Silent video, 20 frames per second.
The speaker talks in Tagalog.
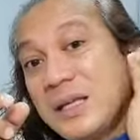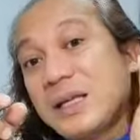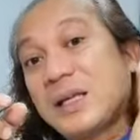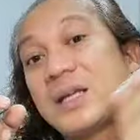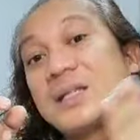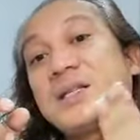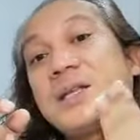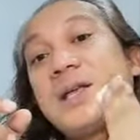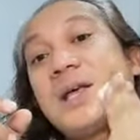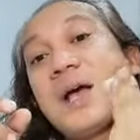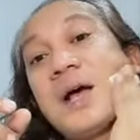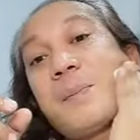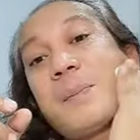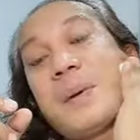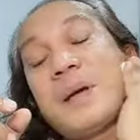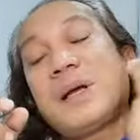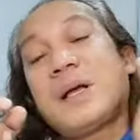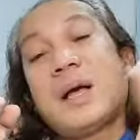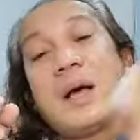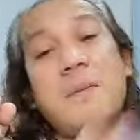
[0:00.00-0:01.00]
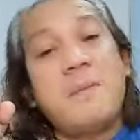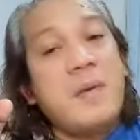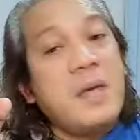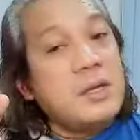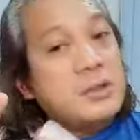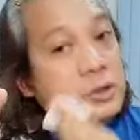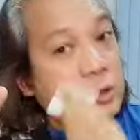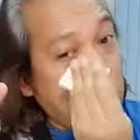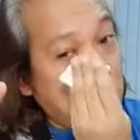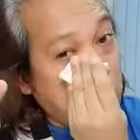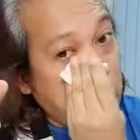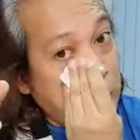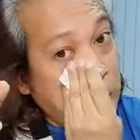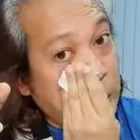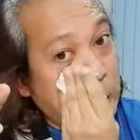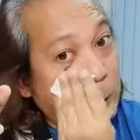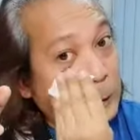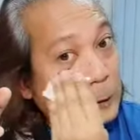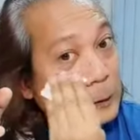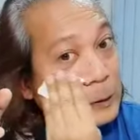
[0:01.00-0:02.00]
Kasi nga, pagka medyo,
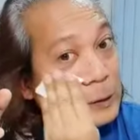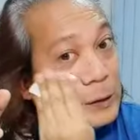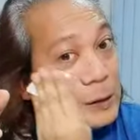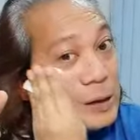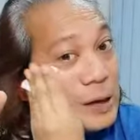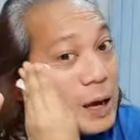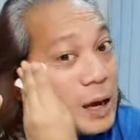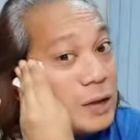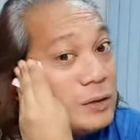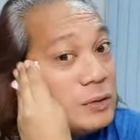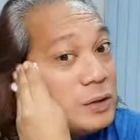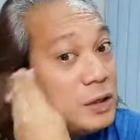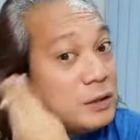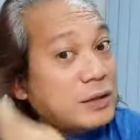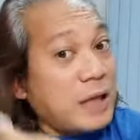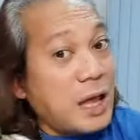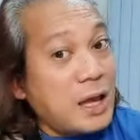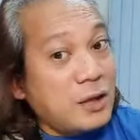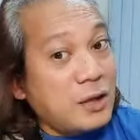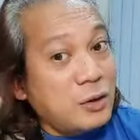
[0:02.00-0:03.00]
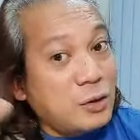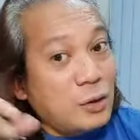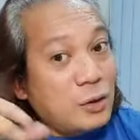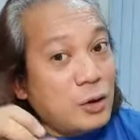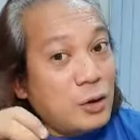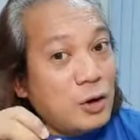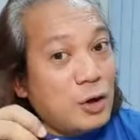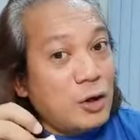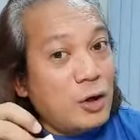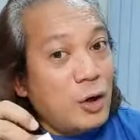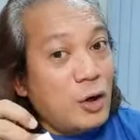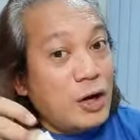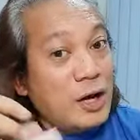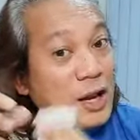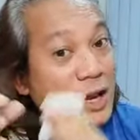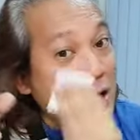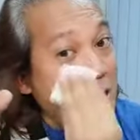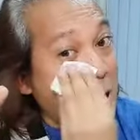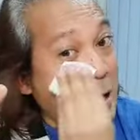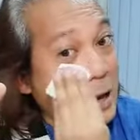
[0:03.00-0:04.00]
ano na tayo,
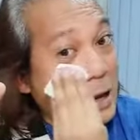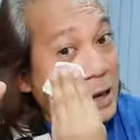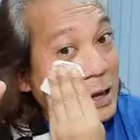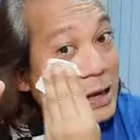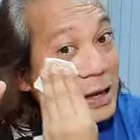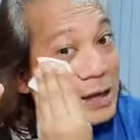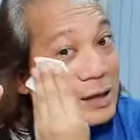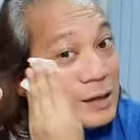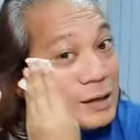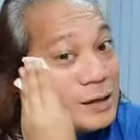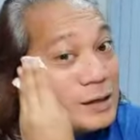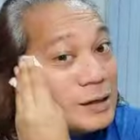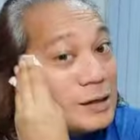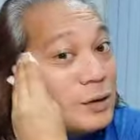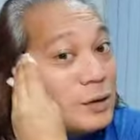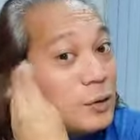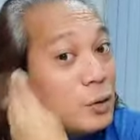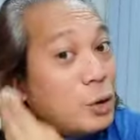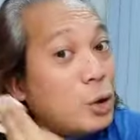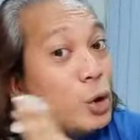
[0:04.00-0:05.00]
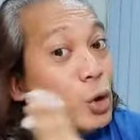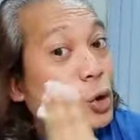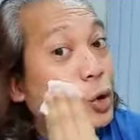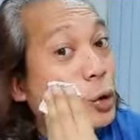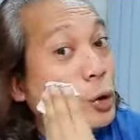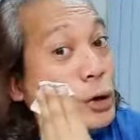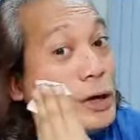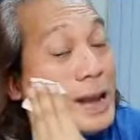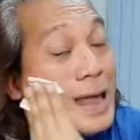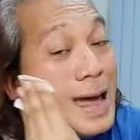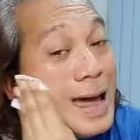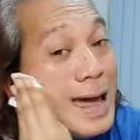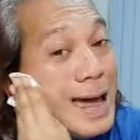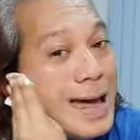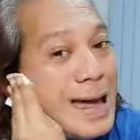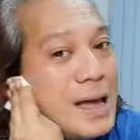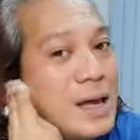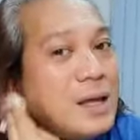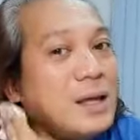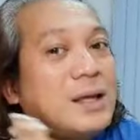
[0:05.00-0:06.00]
lola na, o lolo
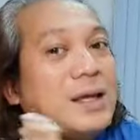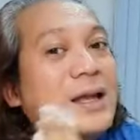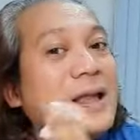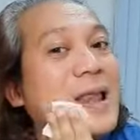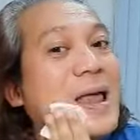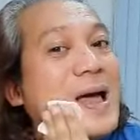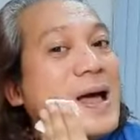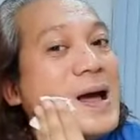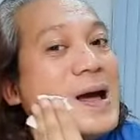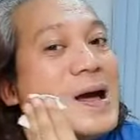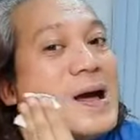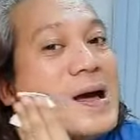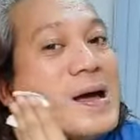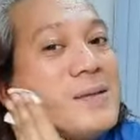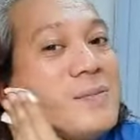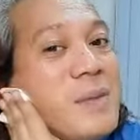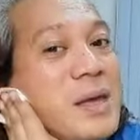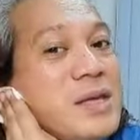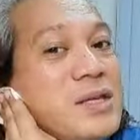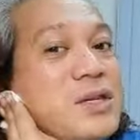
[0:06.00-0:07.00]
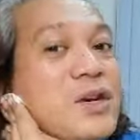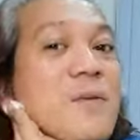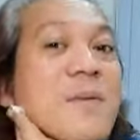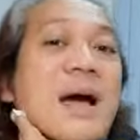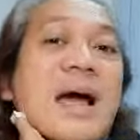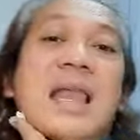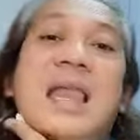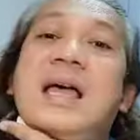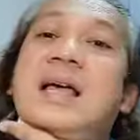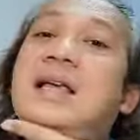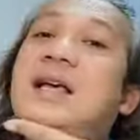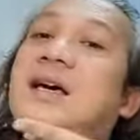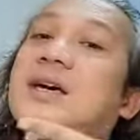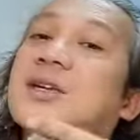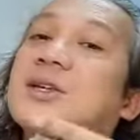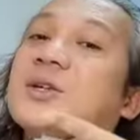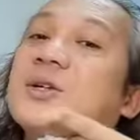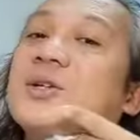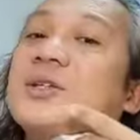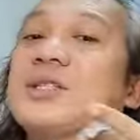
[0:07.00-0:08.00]
na, kailangan medyo maalaga
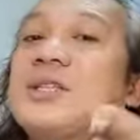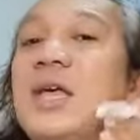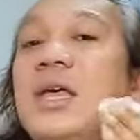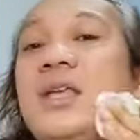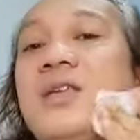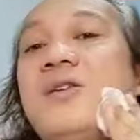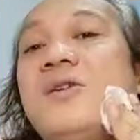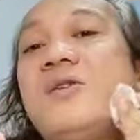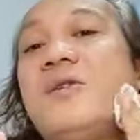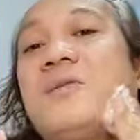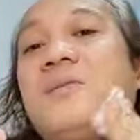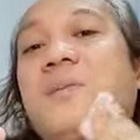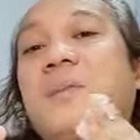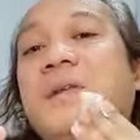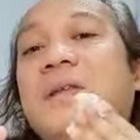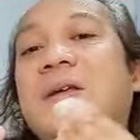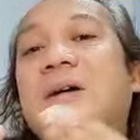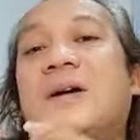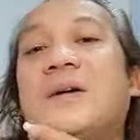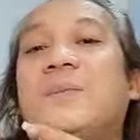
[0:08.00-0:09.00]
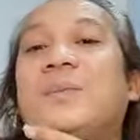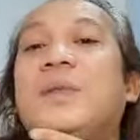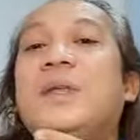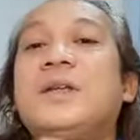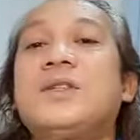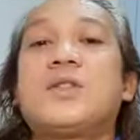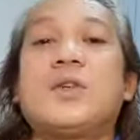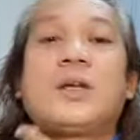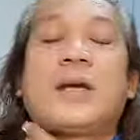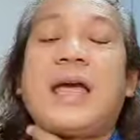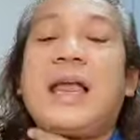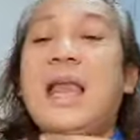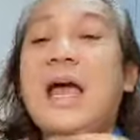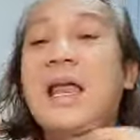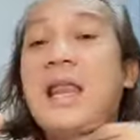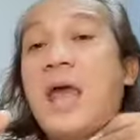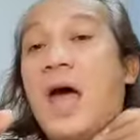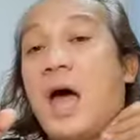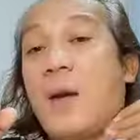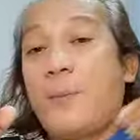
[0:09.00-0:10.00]
kayo sa inyong, ano. So,
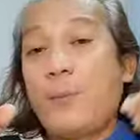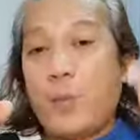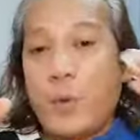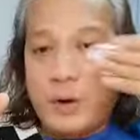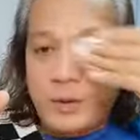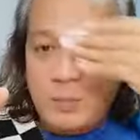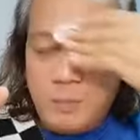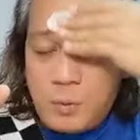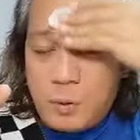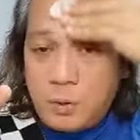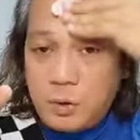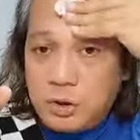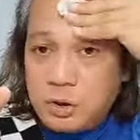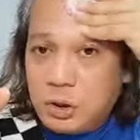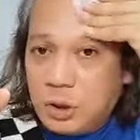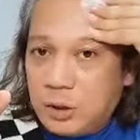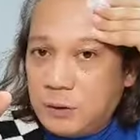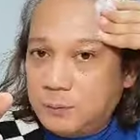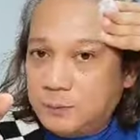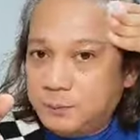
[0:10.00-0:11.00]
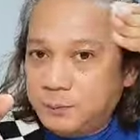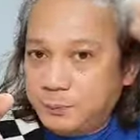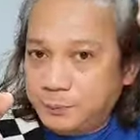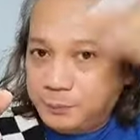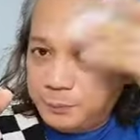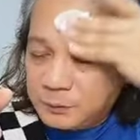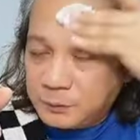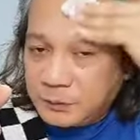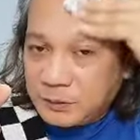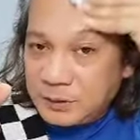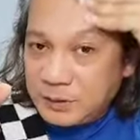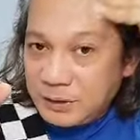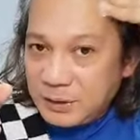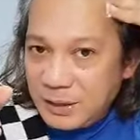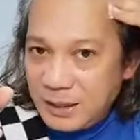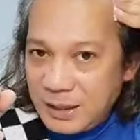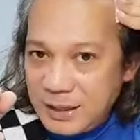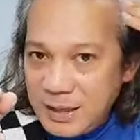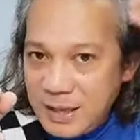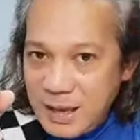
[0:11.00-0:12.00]
kailangan upward motion.
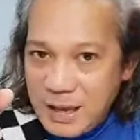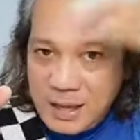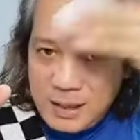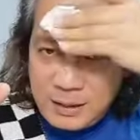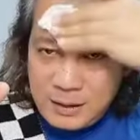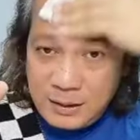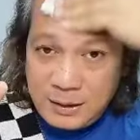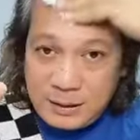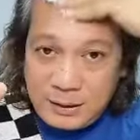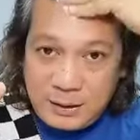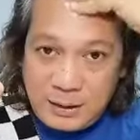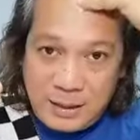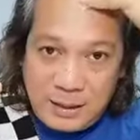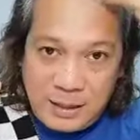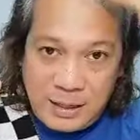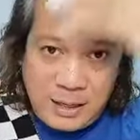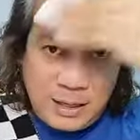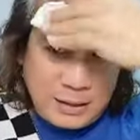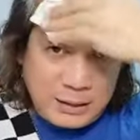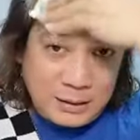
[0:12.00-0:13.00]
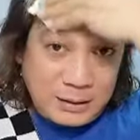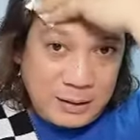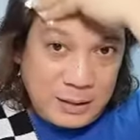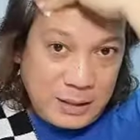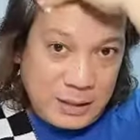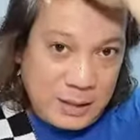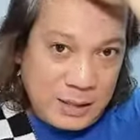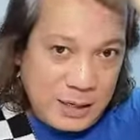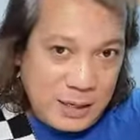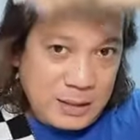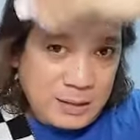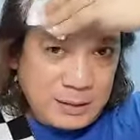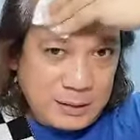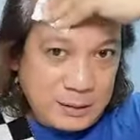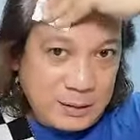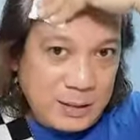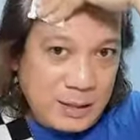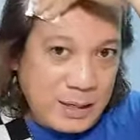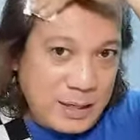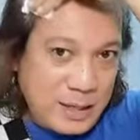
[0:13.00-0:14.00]
Ganyan, ganyan, ganyan,
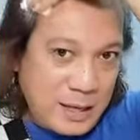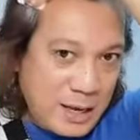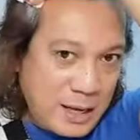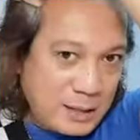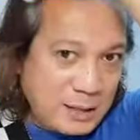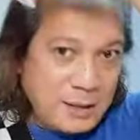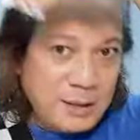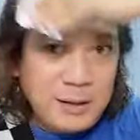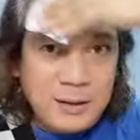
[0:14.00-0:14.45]
ganyan.